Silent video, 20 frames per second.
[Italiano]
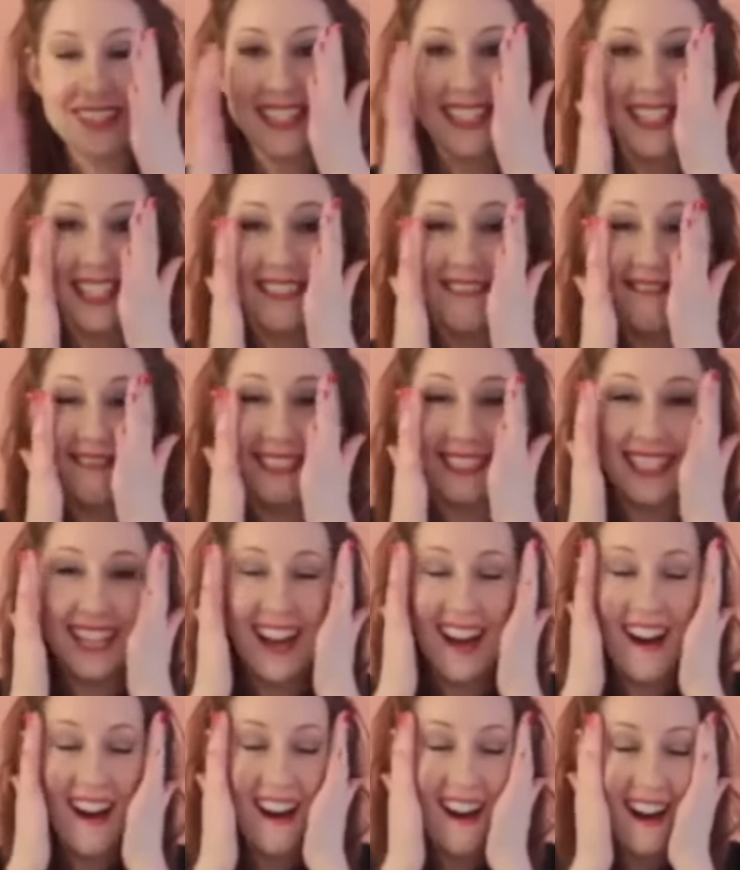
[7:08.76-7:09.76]
Anch'io
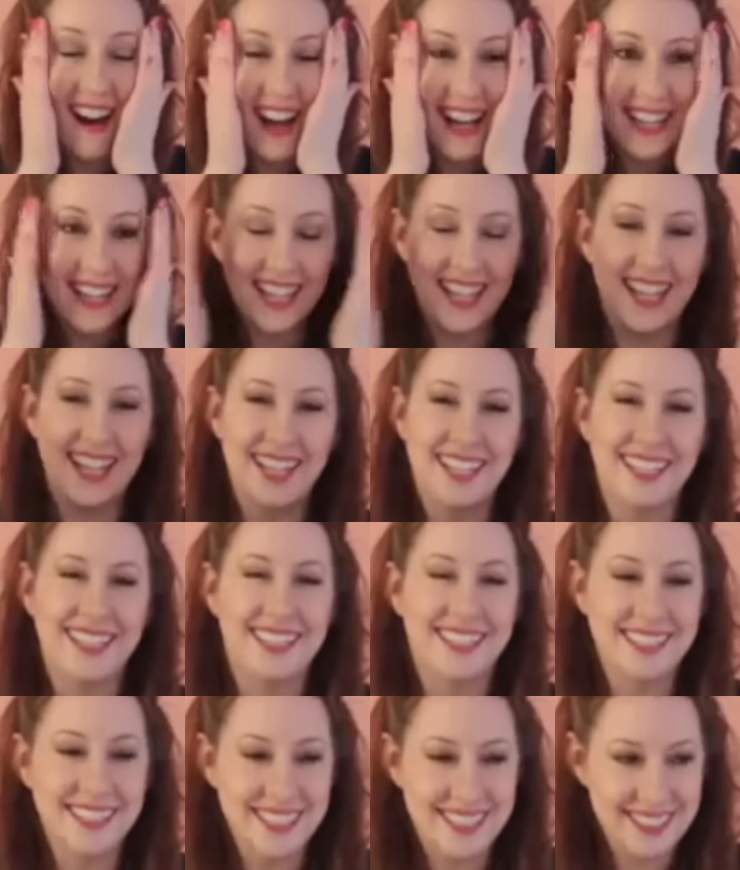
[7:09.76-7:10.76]
divento molto
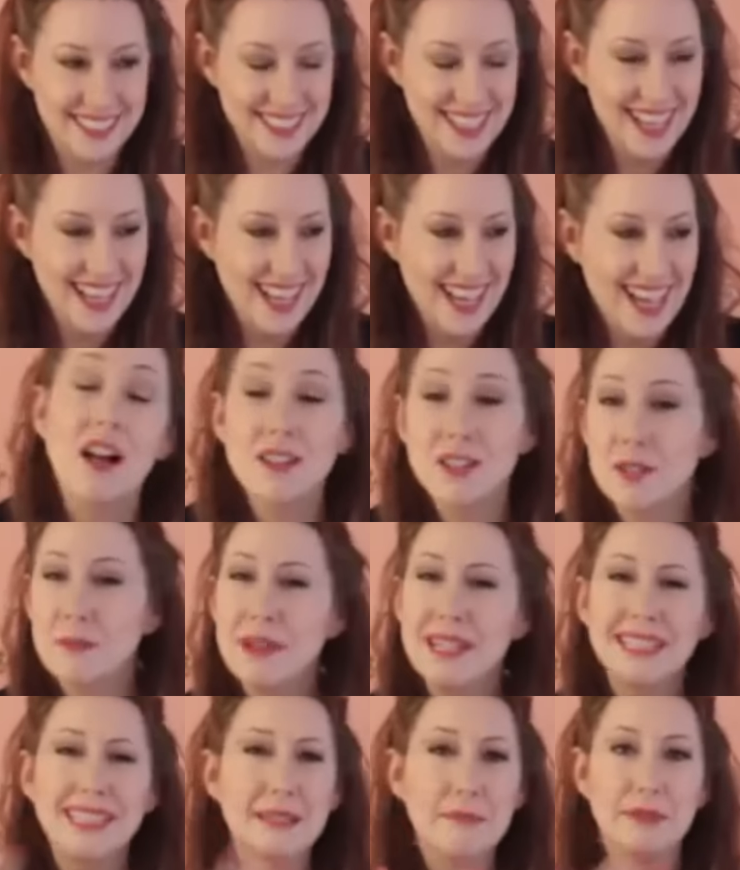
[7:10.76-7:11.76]
calda,
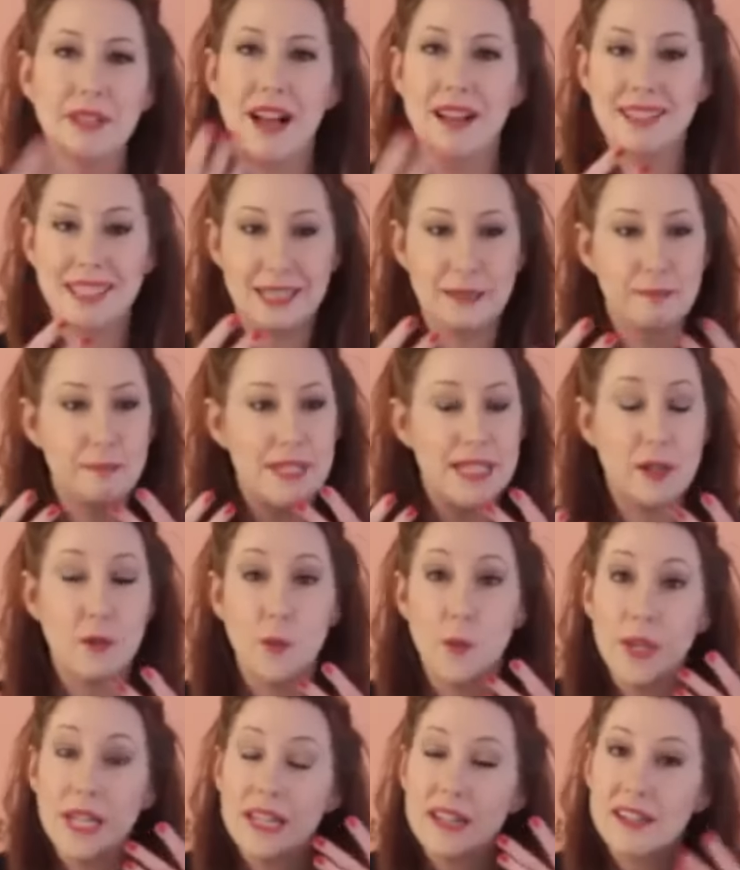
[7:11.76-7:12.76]
ma mi piace essere un
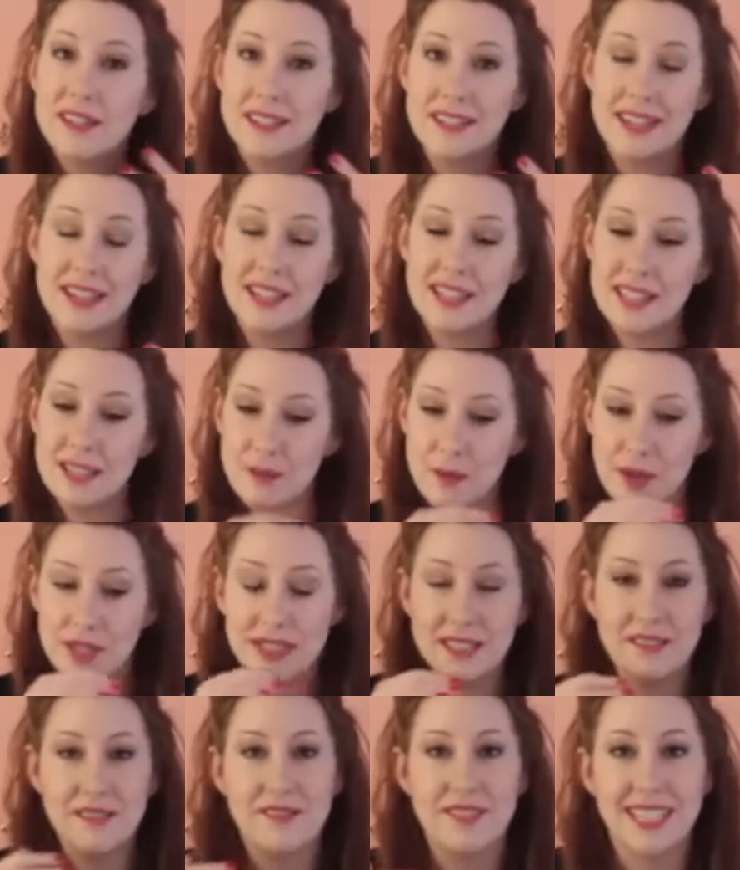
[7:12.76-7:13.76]
po' strana, ma
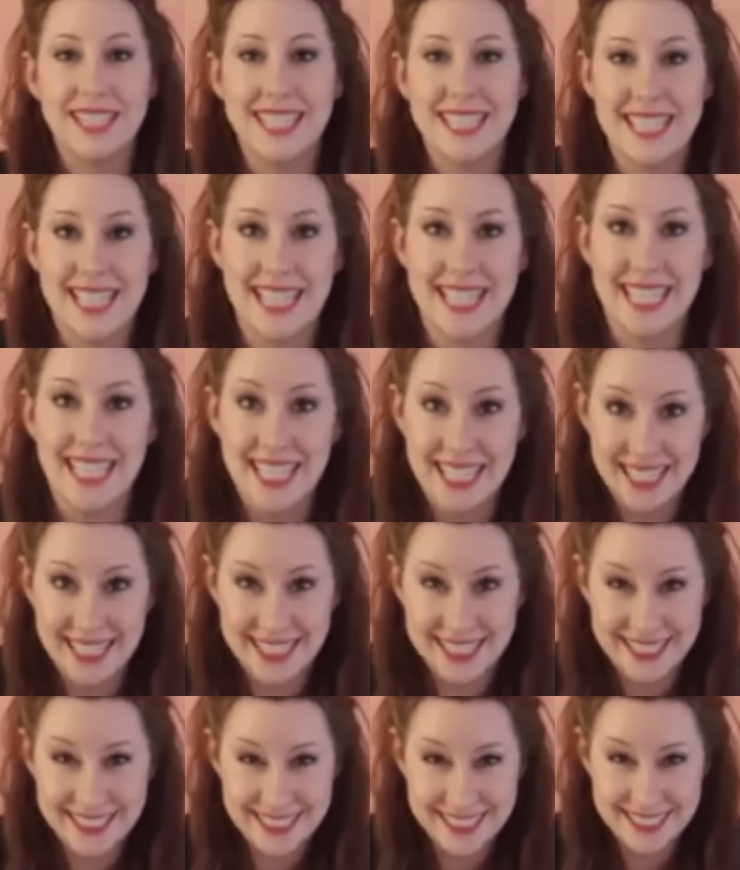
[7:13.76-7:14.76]
andrò a sistemare
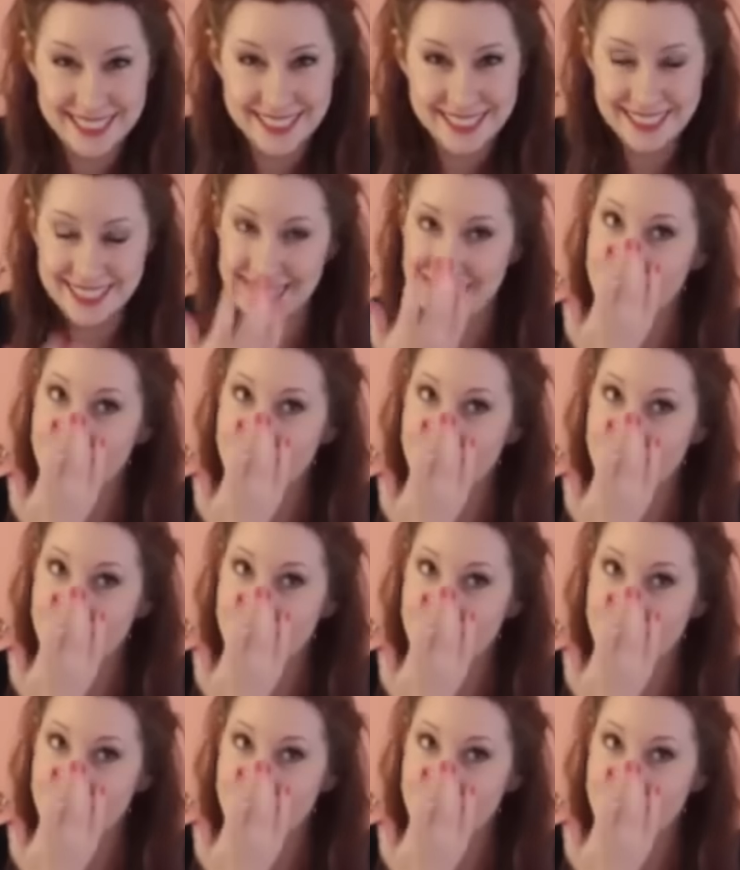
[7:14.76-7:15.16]
questo.